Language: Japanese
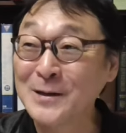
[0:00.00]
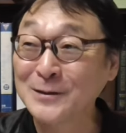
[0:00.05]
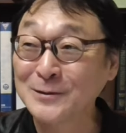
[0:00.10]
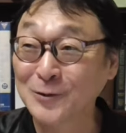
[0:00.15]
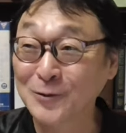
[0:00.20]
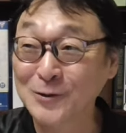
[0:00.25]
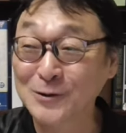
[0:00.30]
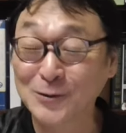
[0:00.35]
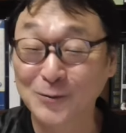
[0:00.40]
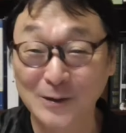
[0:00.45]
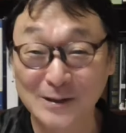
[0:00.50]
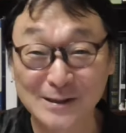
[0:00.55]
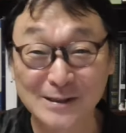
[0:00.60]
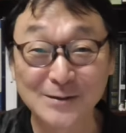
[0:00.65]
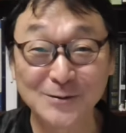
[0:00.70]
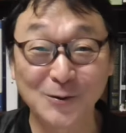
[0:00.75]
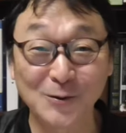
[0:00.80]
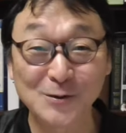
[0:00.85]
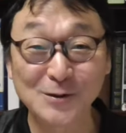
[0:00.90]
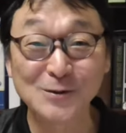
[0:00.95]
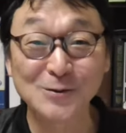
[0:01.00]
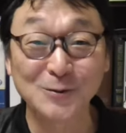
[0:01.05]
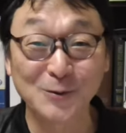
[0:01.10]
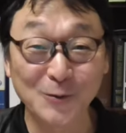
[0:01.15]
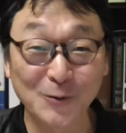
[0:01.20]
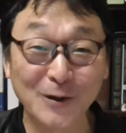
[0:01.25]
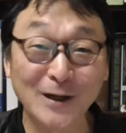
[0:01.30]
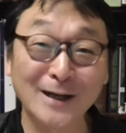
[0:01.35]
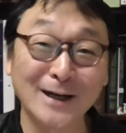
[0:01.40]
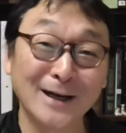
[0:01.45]
その人は信仰宗
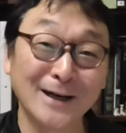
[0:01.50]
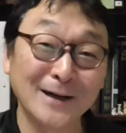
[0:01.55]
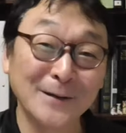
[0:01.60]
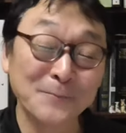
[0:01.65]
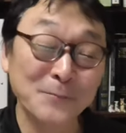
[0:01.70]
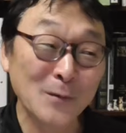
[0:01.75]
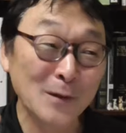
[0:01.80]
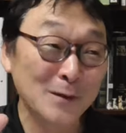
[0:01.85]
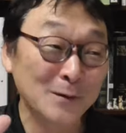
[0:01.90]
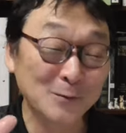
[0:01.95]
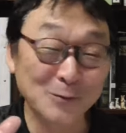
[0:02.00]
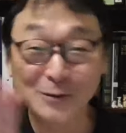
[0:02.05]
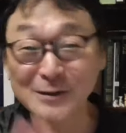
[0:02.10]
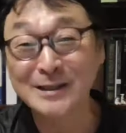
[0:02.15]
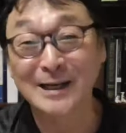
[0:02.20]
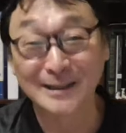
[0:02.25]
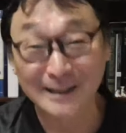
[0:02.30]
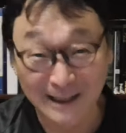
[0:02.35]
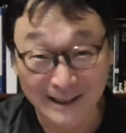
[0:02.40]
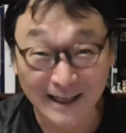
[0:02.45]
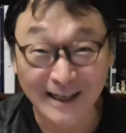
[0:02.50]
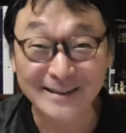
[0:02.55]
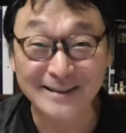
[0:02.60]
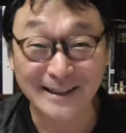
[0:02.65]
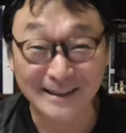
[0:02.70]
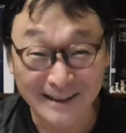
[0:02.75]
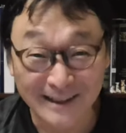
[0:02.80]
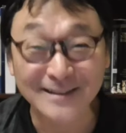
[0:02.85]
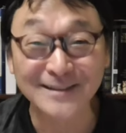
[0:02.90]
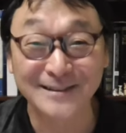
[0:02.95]
教からクリスチャンになりはっ
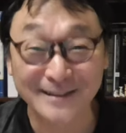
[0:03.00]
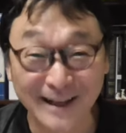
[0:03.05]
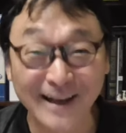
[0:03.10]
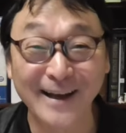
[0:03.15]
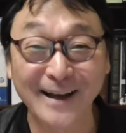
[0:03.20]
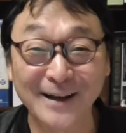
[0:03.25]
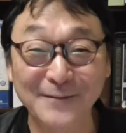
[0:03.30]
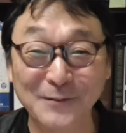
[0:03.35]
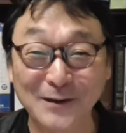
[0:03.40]
たんですって、